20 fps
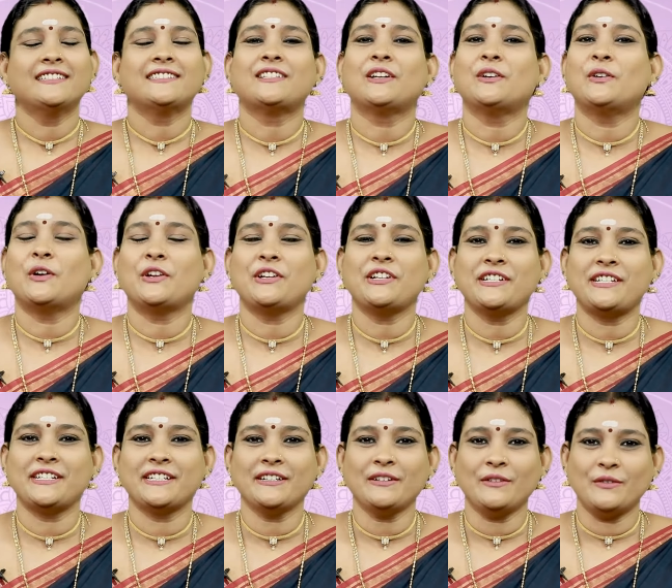ஸோ
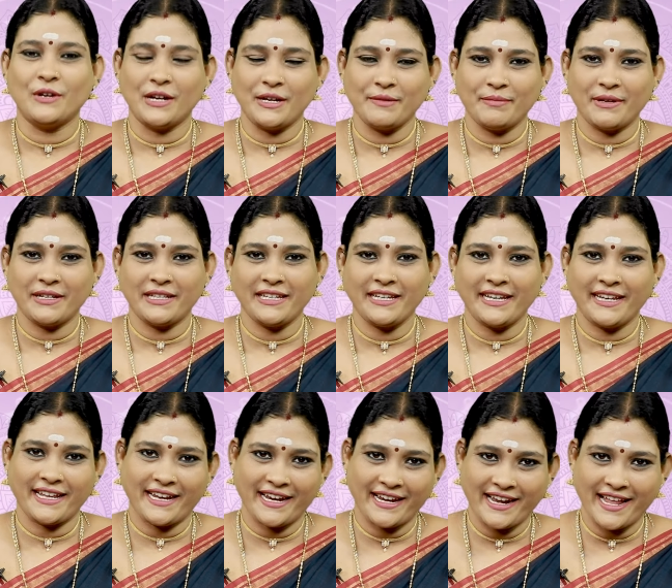ஒன்று ஒன்பது
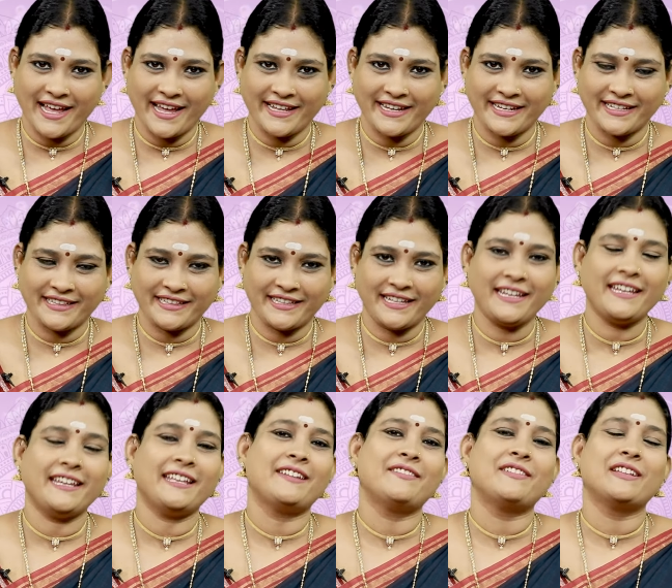இரண்டாயிரத்தி
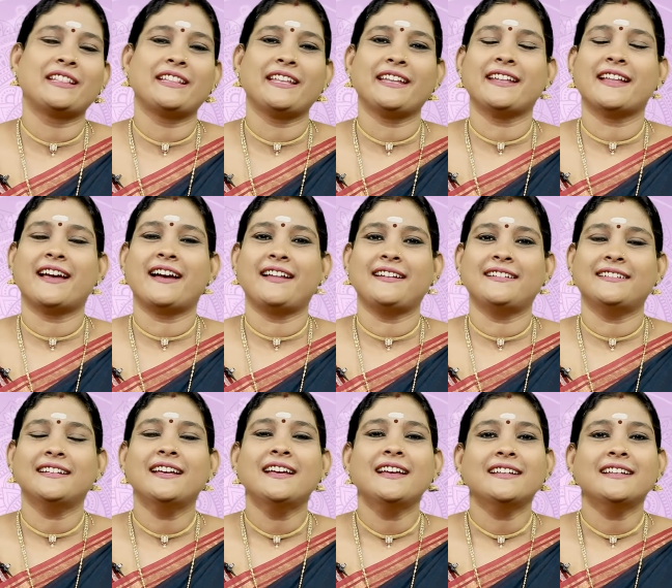இருபத்தி நாலு